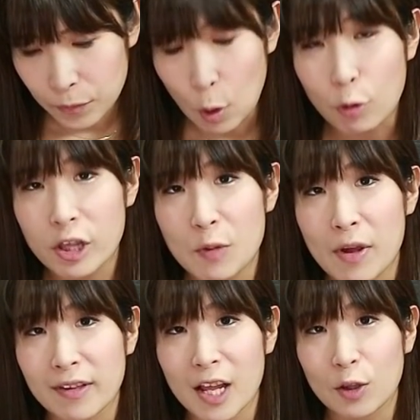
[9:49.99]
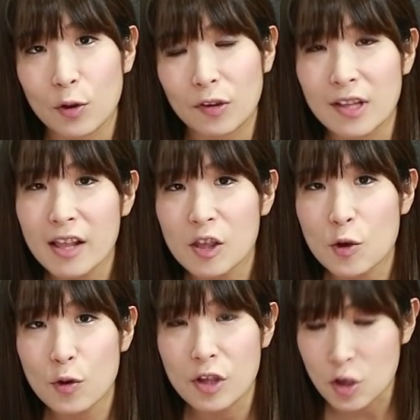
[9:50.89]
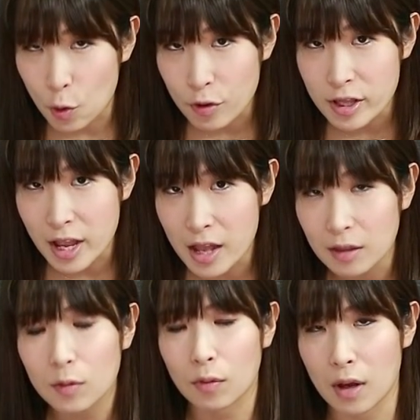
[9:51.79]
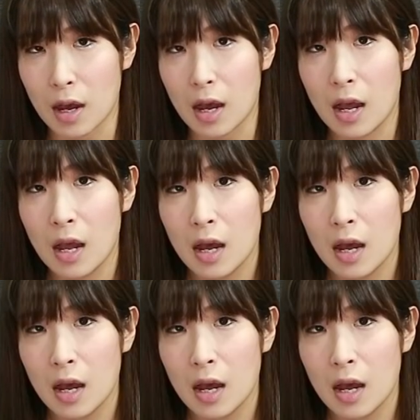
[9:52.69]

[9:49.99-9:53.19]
徳島産のすだちを使用したとか、